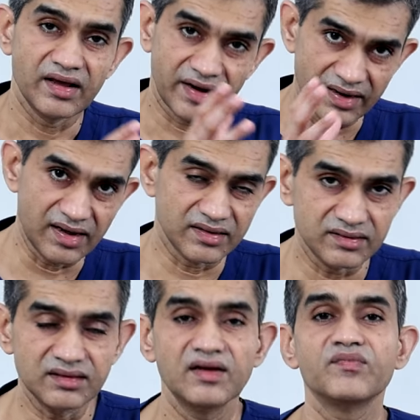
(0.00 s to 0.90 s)

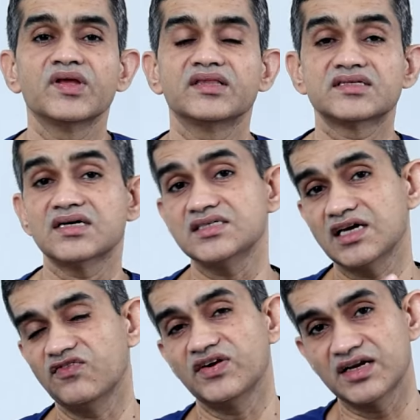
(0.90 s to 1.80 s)
ரெண்டாவது இந்த
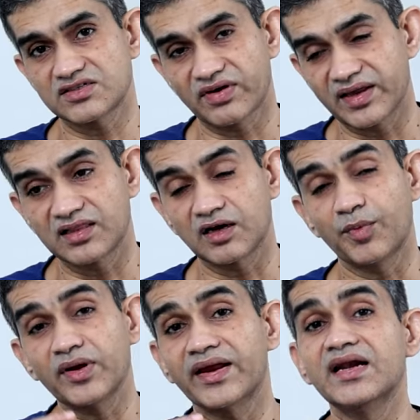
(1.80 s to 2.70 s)
சர்ஜிக்கல் ஃபிட்னஸ்
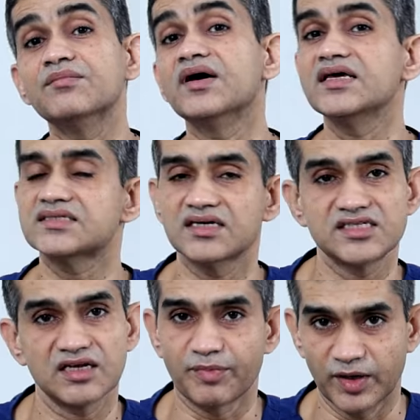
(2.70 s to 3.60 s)
வாங்கினதுக்கப்புறம் என்ன மாதிரி
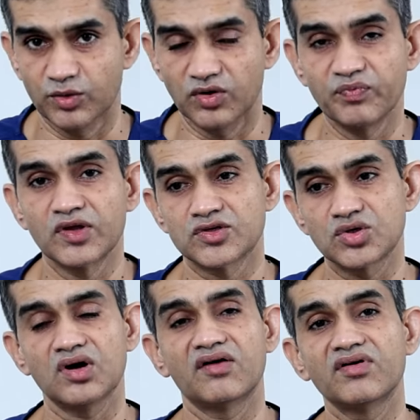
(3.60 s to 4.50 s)
சர்ஜரி பண்ணுவோம்
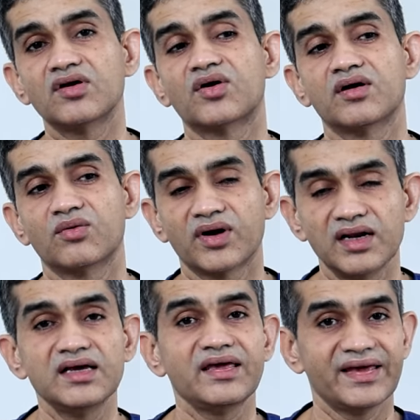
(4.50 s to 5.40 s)
ஸோ அவங்களோட
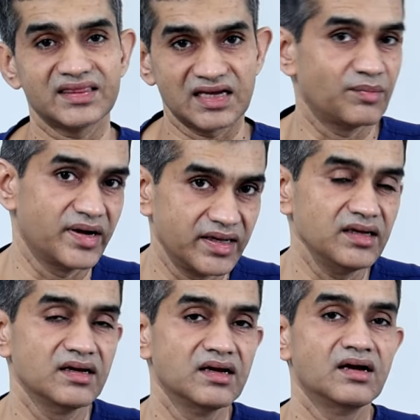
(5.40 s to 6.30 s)
உடலுக்கு ஏற்ற மாதிரி
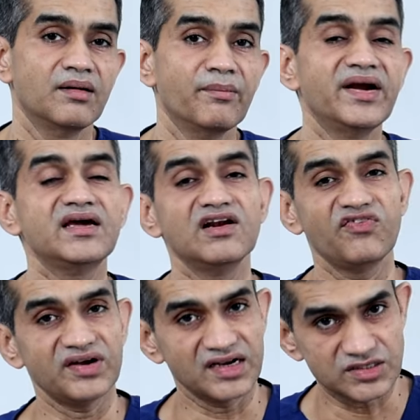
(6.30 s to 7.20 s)
மெடிக்கல்
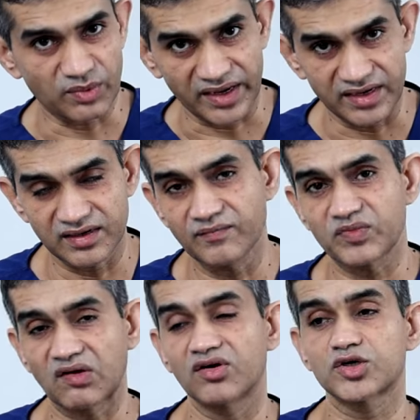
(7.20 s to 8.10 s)
ஃபிட்னஸ் வாங்கிட்டு
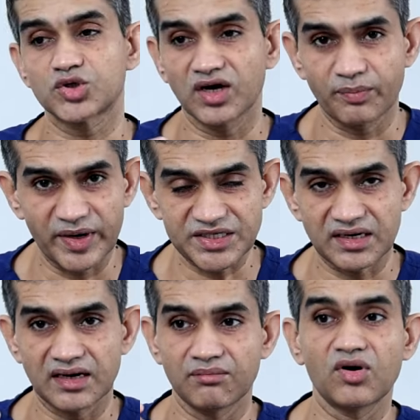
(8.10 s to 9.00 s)
அவங்களுக்கு சுகர்
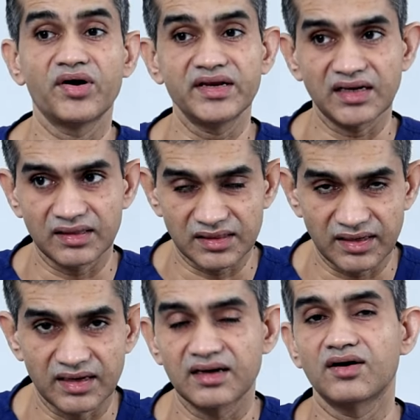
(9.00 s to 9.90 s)
பேஷண்ட்னா மார்னிங்
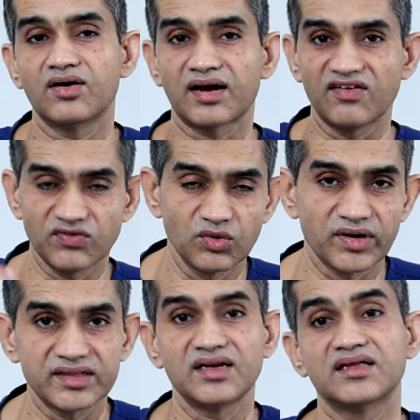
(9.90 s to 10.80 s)
டயத்துலையா ஆர்
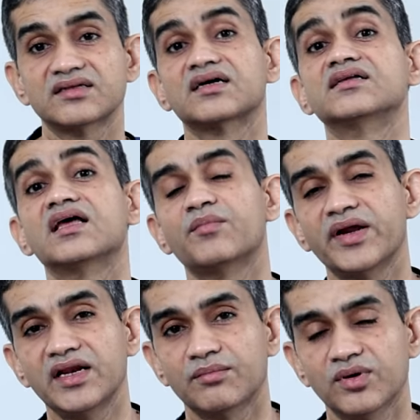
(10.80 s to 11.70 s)
ஆஃப்டர்நூன் டயத்துலையா அதுக்கு தகுந்த
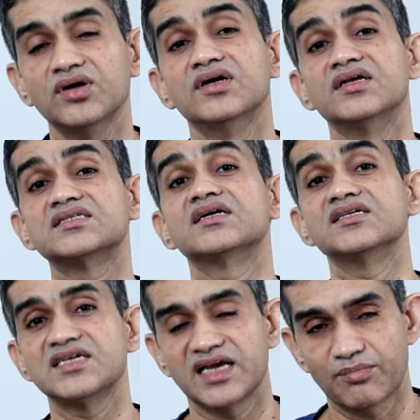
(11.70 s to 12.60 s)
மாதிரி நம்ம
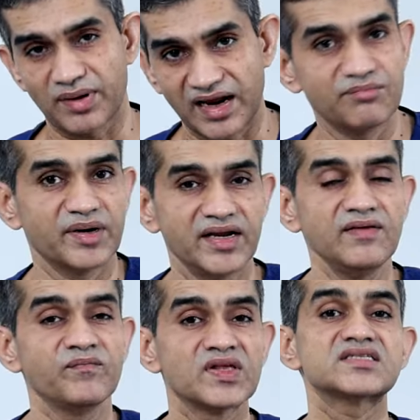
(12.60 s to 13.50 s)
சர்ஜரியை பிளான் பண்ணி
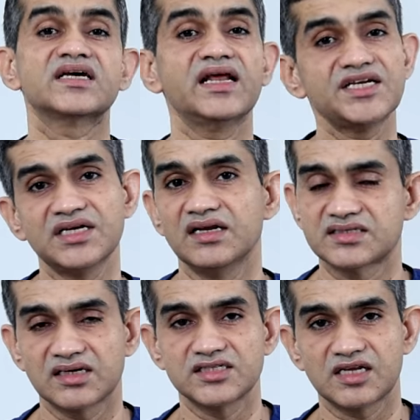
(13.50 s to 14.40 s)

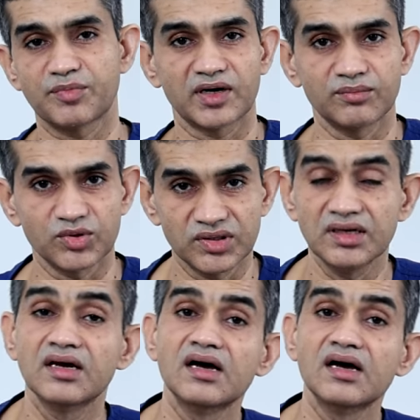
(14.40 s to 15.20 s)
செடேஷனில் சர்ஜரி பண்ணும்போது